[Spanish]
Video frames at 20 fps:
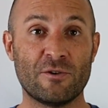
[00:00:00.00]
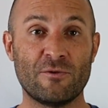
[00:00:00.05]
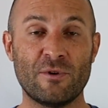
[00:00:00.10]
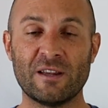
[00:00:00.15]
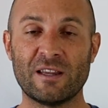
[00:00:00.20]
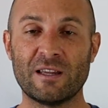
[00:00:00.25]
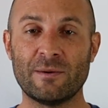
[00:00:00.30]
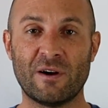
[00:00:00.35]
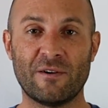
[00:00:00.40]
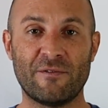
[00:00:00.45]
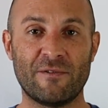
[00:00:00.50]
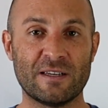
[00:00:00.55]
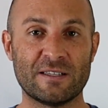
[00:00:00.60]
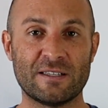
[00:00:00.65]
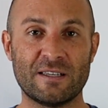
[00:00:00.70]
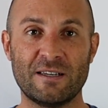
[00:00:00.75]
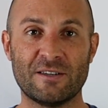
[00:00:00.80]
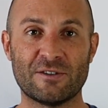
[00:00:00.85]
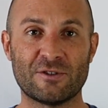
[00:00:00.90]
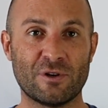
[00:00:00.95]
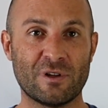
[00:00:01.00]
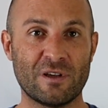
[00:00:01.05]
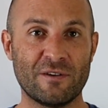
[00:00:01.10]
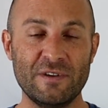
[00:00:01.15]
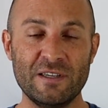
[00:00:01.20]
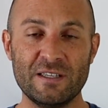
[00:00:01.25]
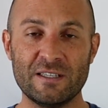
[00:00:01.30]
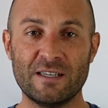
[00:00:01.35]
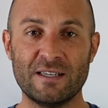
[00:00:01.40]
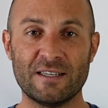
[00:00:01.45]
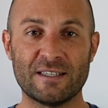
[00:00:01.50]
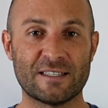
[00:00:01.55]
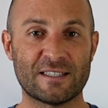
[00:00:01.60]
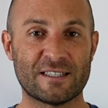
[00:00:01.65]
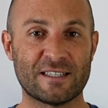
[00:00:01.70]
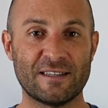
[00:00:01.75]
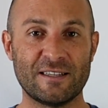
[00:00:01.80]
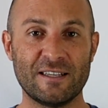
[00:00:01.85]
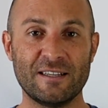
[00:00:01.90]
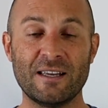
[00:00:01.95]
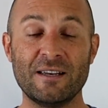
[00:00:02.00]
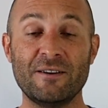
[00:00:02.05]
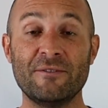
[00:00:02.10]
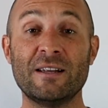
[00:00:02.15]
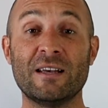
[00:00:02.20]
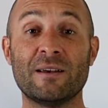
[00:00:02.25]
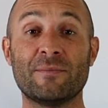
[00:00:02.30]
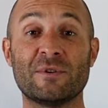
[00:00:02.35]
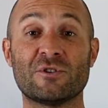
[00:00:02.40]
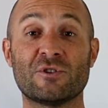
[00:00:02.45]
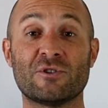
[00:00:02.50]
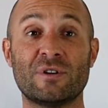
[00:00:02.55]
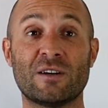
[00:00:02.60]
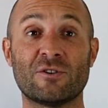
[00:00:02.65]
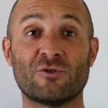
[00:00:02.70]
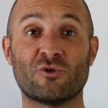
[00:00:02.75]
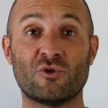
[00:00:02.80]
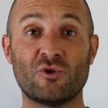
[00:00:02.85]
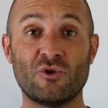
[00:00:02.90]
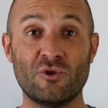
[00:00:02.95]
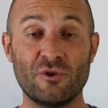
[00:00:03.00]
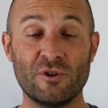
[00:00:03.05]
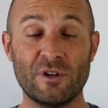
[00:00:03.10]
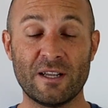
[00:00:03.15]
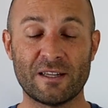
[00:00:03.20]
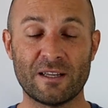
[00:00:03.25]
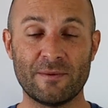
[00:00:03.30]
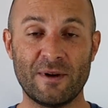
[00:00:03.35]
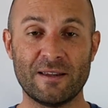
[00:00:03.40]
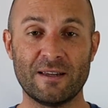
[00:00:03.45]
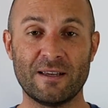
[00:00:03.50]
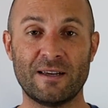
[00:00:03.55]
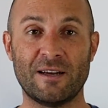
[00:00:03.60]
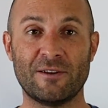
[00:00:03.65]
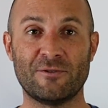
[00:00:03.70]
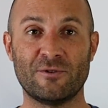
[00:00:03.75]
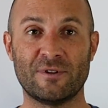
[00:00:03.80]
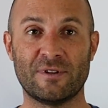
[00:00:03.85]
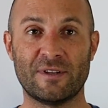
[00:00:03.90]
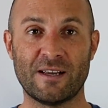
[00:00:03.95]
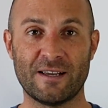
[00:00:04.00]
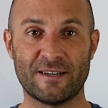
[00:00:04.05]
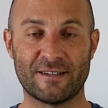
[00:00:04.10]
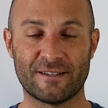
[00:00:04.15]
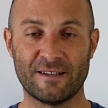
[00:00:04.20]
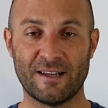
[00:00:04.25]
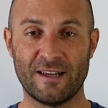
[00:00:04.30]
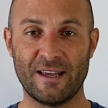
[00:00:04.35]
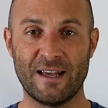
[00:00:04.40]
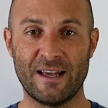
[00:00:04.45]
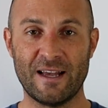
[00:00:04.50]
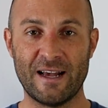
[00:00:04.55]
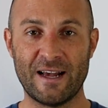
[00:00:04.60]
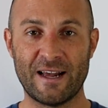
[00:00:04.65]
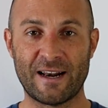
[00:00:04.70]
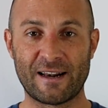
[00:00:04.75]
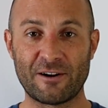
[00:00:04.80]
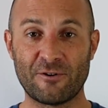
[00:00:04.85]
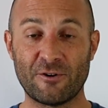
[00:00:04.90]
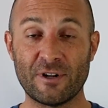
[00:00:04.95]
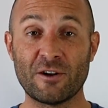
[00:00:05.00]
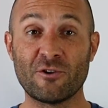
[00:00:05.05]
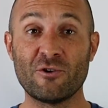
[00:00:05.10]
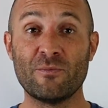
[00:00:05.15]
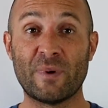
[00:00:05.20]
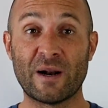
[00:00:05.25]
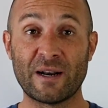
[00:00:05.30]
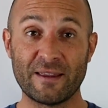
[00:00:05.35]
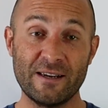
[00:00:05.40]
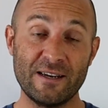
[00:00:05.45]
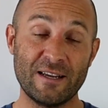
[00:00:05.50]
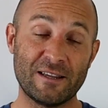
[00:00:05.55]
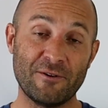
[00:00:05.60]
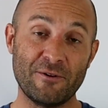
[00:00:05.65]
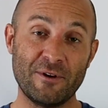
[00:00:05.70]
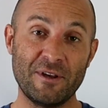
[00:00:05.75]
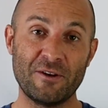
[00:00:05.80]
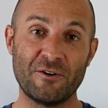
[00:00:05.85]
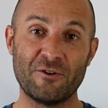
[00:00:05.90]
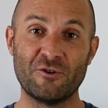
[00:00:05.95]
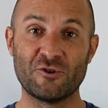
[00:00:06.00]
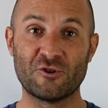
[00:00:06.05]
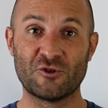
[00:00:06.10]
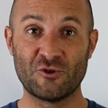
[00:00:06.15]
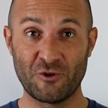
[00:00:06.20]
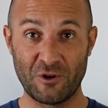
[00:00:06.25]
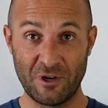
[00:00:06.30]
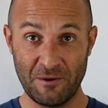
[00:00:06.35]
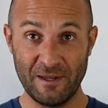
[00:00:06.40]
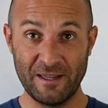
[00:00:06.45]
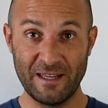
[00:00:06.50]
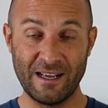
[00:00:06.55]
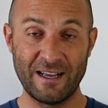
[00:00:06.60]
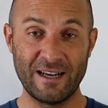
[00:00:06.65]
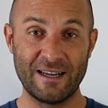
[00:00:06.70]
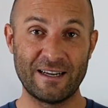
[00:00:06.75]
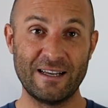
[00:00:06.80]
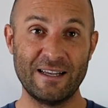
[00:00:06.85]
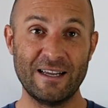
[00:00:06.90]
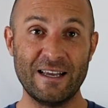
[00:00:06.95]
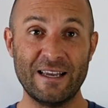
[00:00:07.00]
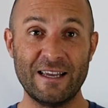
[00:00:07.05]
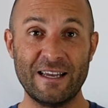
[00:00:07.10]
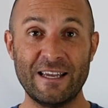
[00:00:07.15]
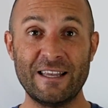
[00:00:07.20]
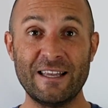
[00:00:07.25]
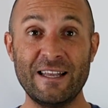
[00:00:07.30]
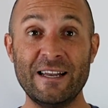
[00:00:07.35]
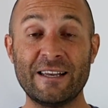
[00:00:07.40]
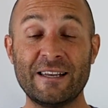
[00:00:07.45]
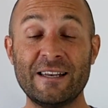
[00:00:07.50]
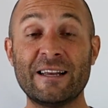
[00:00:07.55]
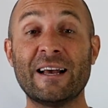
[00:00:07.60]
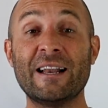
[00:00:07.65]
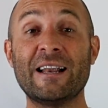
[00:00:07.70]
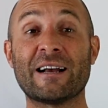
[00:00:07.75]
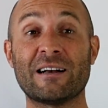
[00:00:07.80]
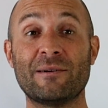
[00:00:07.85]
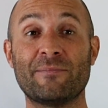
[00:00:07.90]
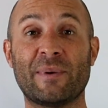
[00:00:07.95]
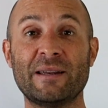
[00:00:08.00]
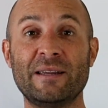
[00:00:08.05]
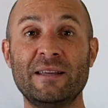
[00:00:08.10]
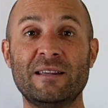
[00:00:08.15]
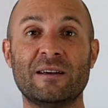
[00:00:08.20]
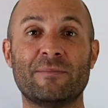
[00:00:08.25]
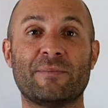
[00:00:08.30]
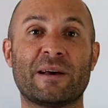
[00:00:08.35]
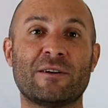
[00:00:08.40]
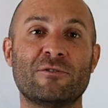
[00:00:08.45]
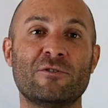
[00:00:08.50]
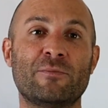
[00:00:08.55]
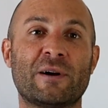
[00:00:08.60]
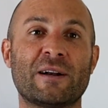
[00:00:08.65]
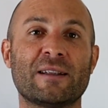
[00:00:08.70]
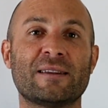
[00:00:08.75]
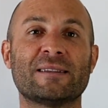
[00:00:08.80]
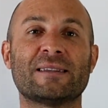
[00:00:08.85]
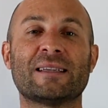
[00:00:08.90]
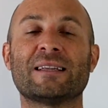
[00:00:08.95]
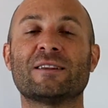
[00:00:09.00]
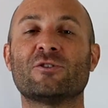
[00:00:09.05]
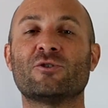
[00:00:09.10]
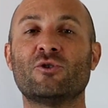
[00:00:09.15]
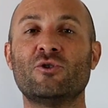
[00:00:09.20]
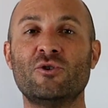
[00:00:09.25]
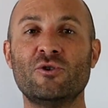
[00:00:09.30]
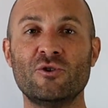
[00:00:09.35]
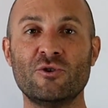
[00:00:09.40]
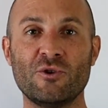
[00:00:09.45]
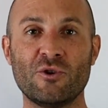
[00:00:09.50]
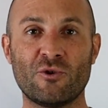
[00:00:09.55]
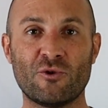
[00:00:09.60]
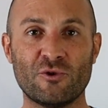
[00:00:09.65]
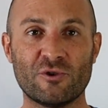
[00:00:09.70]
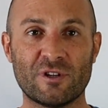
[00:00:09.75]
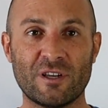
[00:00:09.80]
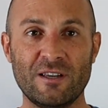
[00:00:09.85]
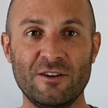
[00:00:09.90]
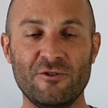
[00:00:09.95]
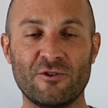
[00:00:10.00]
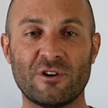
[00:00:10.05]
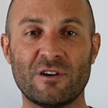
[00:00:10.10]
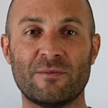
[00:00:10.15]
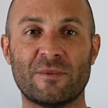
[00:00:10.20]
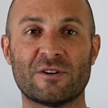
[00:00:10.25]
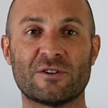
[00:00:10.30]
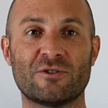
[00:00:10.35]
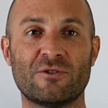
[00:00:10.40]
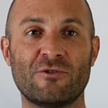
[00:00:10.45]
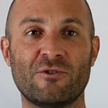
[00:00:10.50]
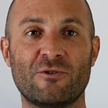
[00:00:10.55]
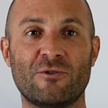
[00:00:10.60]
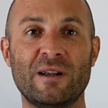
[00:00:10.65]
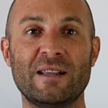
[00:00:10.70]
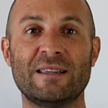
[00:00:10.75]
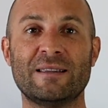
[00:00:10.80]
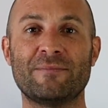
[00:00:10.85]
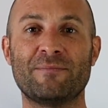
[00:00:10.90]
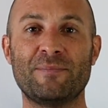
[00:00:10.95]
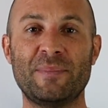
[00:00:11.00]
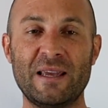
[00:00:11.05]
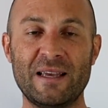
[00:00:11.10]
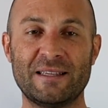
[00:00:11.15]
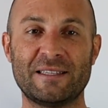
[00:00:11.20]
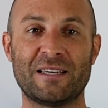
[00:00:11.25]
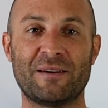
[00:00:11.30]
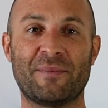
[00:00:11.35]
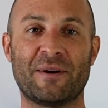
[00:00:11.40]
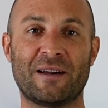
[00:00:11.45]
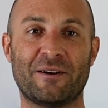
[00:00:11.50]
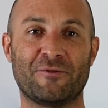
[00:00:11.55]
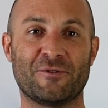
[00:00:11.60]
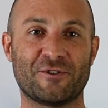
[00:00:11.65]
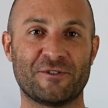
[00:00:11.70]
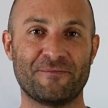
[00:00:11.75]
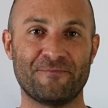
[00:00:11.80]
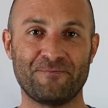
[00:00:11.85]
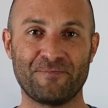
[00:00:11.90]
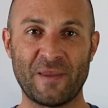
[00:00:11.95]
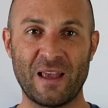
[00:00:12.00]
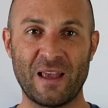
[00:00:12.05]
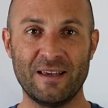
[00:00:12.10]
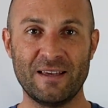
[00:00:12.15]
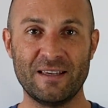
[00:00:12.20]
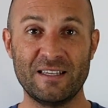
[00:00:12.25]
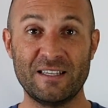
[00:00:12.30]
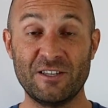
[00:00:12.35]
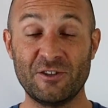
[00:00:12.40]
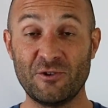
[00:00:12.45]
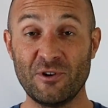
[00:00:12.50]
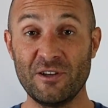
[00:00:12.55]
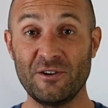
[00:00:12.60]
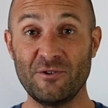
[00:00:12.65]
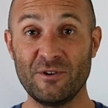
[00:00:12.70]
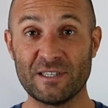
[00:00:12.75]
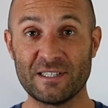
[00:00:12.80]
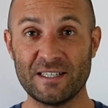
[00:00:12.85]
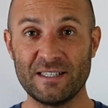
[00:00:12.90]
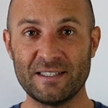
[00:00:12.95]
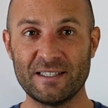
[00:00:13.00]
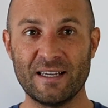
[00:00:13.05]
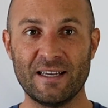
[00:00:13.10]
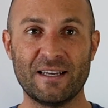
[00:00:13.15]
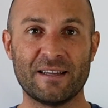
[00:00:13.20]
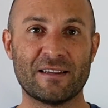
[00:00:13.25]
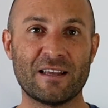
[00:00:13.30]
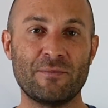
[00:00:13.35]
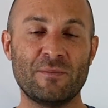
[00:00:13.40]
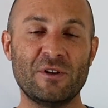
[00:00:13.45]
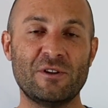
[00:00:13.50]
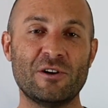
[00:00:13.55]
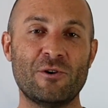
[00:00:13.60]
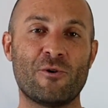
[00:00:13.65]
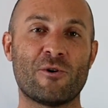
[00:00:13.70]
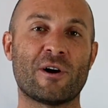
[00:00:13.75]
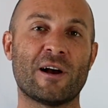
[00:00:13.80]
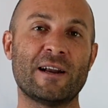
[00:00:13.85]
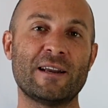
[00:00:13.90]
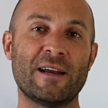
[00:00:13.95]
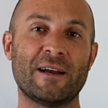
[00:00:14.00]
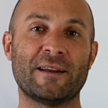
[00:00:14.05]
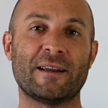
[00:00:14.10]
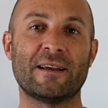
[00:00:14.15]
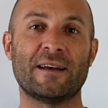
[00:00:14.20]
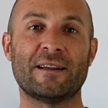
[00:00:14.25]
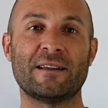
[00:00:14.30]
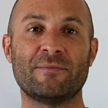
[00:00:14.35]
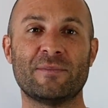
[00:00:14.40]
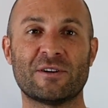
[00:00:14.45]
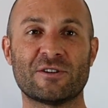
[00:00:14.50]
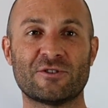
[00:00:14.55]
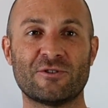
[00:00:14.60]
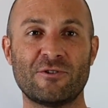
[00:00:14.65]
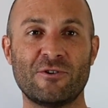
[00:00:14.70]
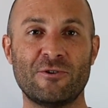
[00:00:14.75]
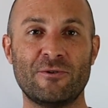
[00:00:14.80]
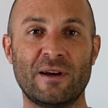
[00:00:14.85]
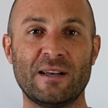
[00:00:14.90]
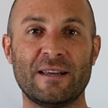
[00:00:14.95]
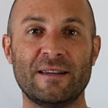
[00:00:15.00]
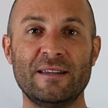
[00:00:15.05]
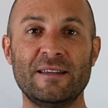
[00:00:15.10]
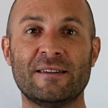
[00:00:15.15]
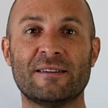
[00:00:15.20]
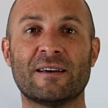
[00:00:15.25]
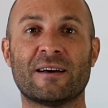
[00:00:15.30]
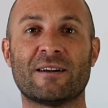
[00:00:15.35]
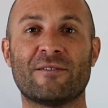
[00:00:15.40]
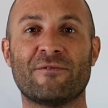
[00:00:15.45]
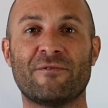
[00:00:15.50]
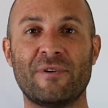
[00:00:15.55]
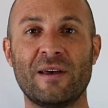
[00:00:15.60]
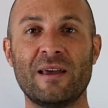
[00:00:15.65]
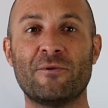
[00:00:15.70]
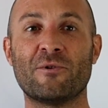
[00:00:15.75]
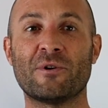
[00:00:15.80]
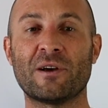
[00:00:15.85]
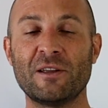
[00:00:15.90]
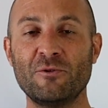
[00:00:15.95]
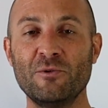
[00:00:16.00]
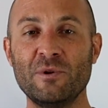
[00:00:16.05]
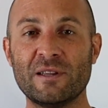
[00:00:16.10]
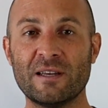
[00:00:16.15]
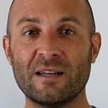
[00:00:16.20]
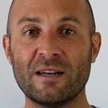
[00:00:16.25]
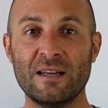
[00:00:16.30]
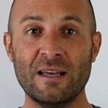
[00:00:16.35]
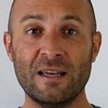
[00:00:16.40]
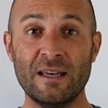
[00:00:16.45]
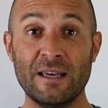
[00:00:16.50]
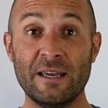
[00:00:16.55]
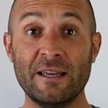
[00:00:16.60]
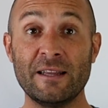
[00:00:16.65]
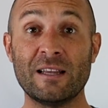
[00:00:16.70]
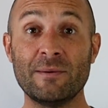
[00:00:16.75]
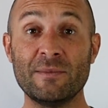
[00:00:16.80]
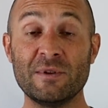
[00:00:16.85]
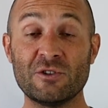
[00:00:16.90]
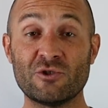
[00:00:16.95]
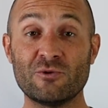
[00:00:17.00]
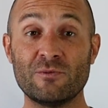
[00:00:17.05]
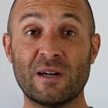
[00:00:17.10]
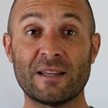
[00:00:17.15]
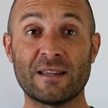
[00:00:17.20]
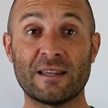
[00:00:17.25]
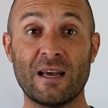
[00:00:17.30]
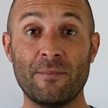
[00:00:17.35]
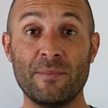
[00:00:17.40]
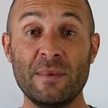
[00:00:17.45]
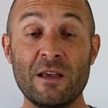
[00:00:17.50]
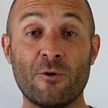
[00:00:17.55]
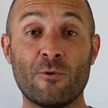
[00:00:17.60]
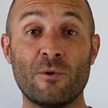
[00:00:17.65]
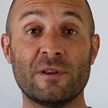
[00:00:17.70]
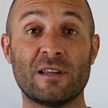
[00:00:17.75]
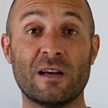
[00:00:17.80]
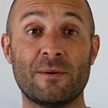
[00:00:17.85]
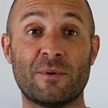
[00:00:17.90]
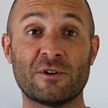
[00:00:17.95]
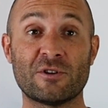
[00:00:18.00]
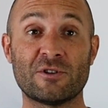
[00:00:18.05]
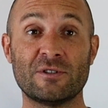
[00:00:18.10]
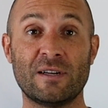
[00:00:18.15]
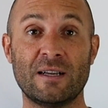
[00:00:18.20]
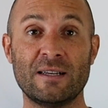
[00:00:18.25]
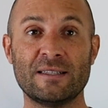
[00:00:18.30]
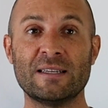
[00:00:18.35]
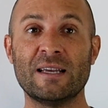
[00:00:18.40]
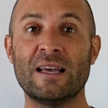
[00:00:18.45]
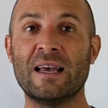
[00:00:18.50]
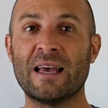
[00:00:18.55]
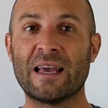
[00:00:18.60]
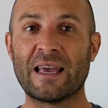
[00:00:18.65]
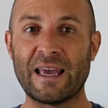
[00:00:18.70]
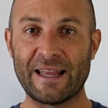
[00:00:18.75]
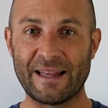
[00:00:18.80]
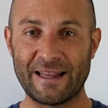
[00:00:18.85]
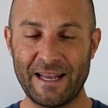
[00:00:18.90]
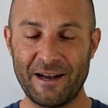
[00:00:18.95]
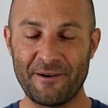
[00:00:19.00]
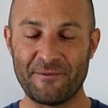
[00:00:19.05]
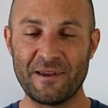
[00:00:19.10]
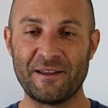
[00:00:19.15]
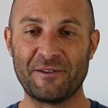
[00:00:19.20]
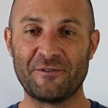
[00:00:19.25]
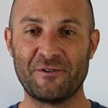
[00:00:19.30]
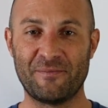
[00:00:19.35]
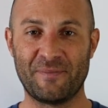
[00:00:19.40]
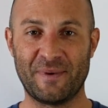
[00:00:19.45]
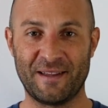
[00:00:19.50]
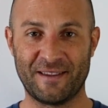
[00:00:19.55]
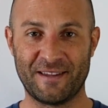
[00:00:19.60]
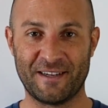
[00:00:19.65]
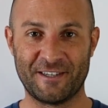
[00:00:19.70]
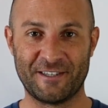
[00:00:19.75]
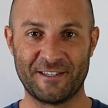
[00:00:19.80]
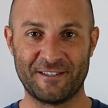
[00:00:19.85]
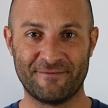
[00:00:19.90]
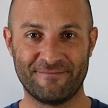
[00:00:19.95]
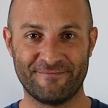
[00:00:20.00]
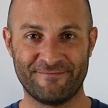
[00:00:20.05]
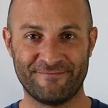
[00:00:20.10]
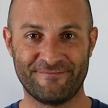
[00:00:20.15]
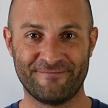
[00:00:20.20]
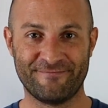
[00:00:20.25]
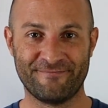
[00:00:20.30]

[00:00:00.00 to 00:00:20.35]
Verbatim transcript: No hay temas fáciles o difíciles, sentite libre de mencionar toda la temática de te interesa. Recordá compartir este video, suscribirte al canal y dale click a la campanita para no perderte todo el contenido que Inversor Global piensa para vos. Y si todavía no lo haces, te invito a buscar y agregar Inversor Global en Instagram, Facebook y Twitter y también sumarte a mis cuentas personales que estás viendo en pantalla.